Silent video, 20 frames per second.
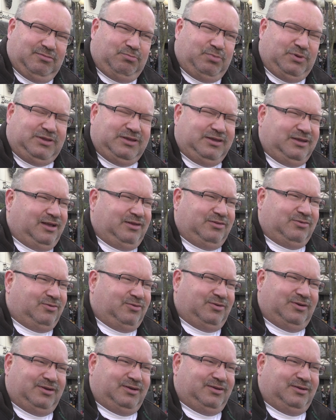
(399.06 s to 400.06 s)
Bitte,
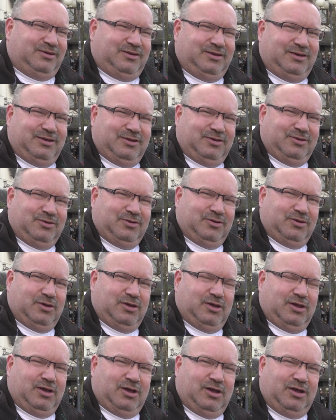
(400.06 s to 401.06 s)
also. Äh, ja,
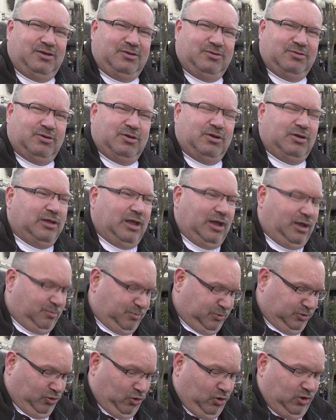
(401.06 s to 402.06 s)
ja? ja,
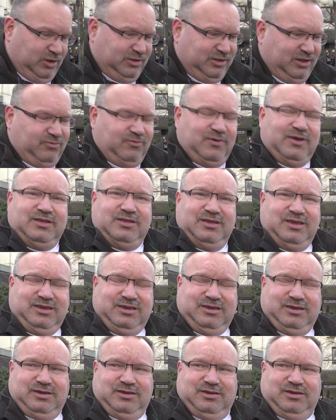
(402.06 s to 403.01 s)
aber ich heule deswegen nicht.